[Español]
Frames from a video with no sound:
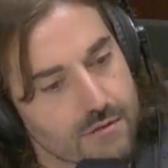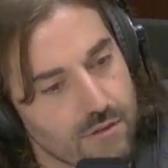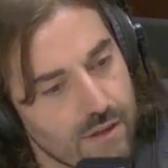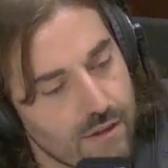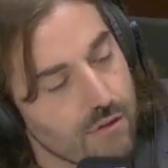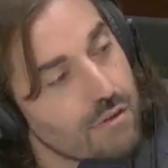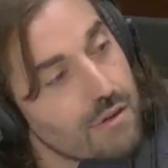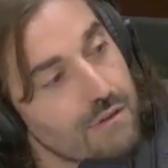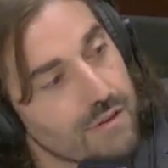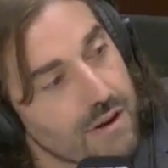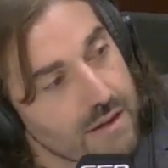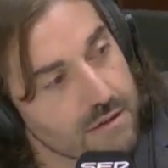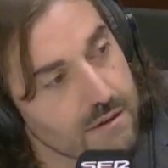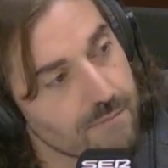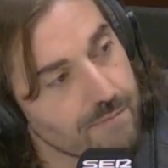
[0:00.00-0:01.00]
estoy dando
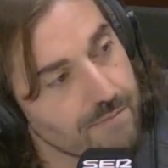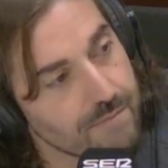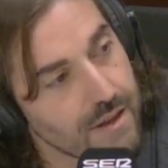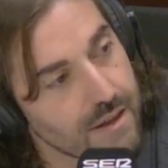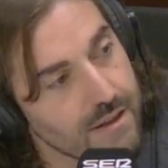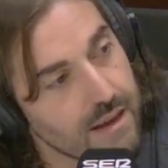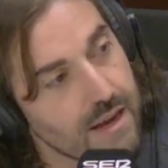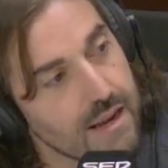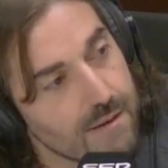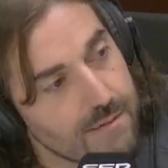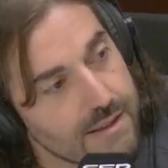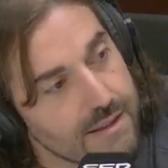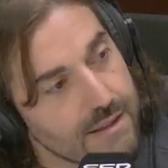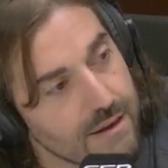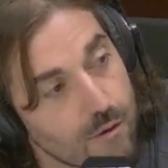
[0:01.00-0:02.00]
cifras
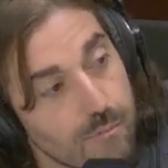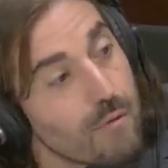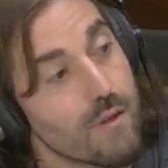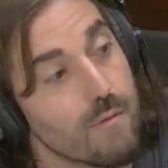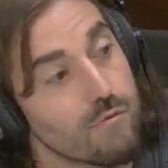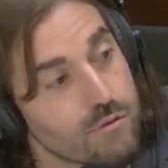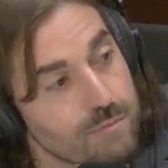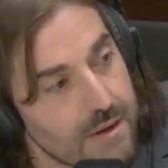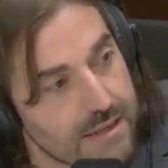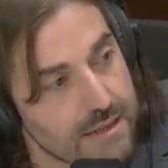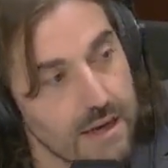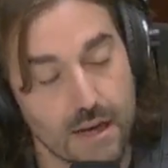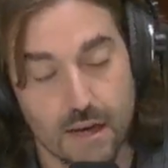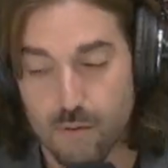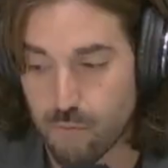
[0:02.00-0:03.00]
diariamente, no podemos
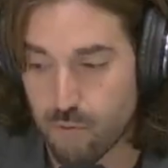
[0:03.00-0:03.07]
más.